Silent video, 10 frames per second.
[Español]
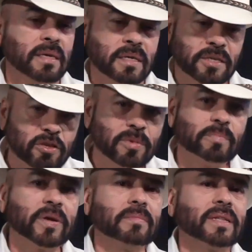Si Dios me
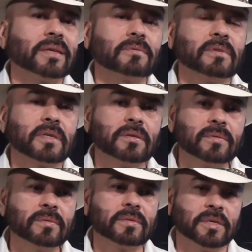permite con salud